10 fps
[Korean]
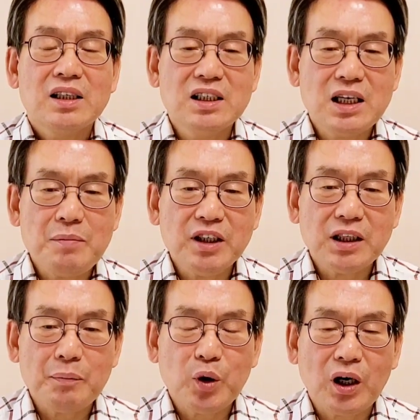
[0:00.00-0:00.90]

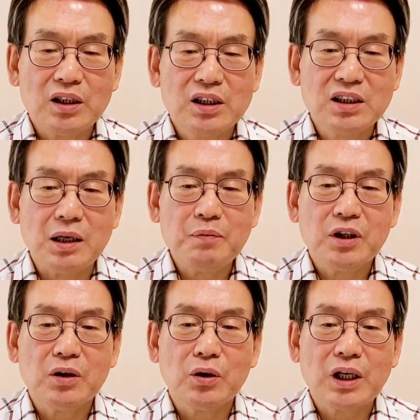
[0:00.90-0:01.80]
이재명 대표가
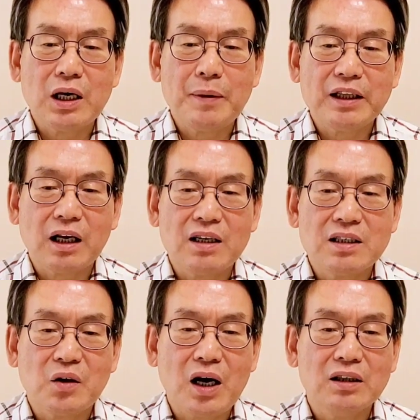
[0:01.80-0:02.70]
직접적으로
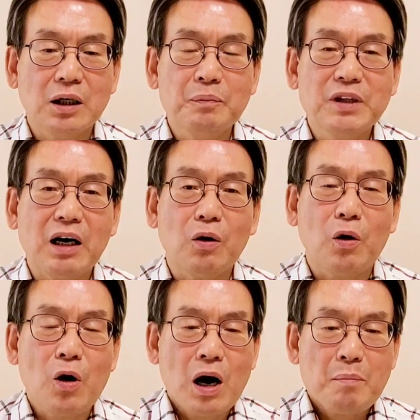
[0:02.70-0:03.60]
개입했다는 정황은
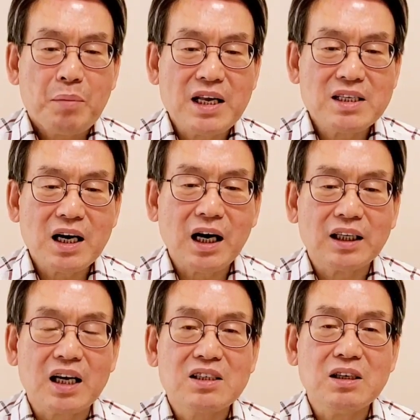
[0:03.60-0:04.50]
없다고 판사가
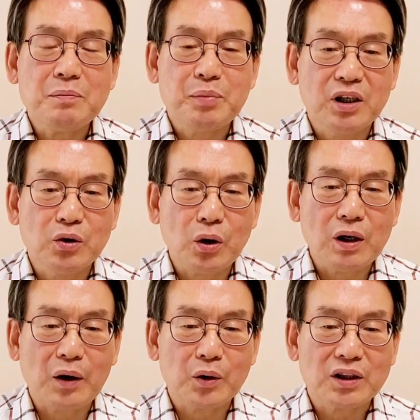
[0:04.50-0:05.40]
나서
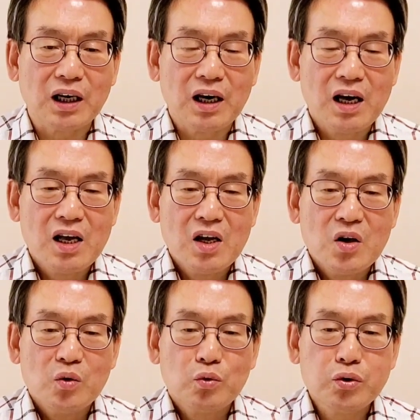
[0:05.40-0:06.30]
변호를 하고 있다.
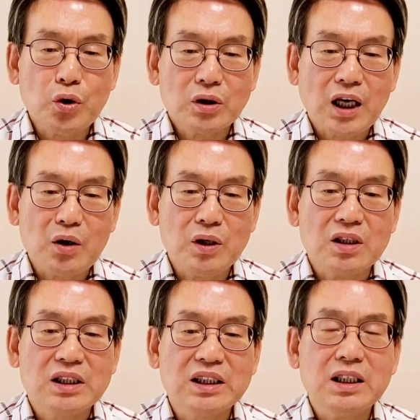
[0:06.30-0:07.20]
구속
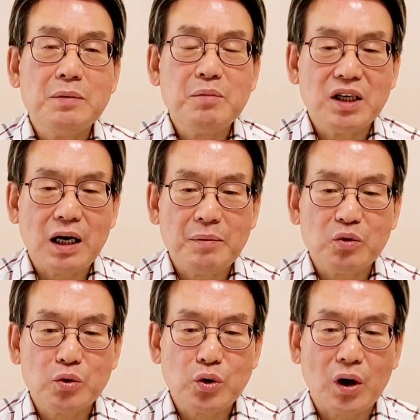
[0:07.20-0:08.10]
사유는 증거인멸을
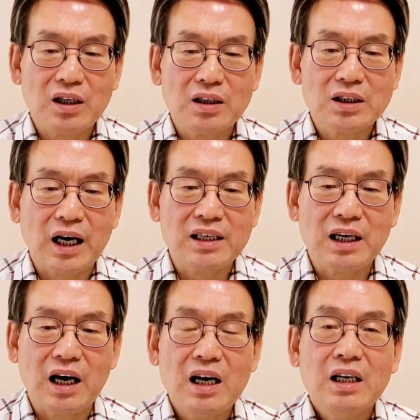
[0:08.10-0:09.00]
하면 구속하는 것이
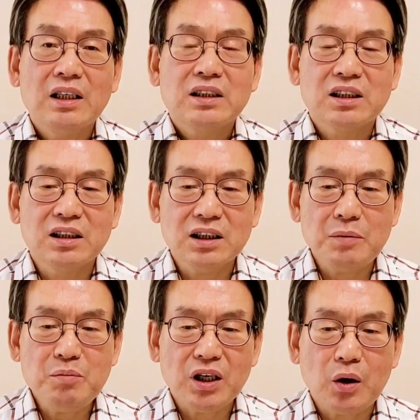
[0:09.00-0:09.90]
아니라
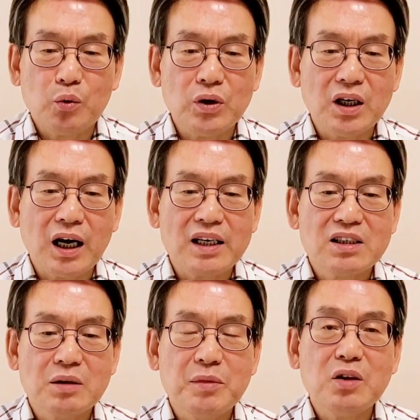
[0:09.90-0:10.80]
증거인멸에 우려가
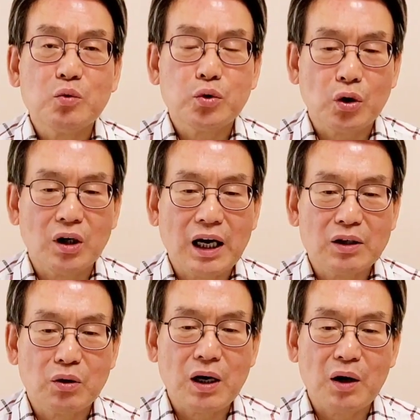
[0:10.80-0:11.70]
있으면 구속을
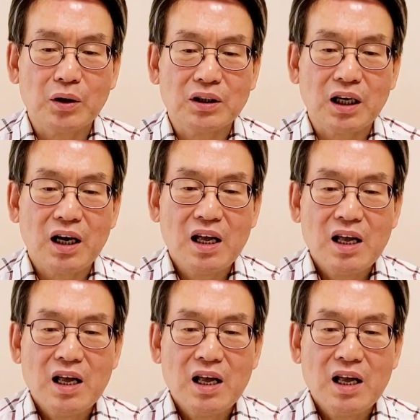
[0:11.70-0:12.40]
하도록 하고 있다.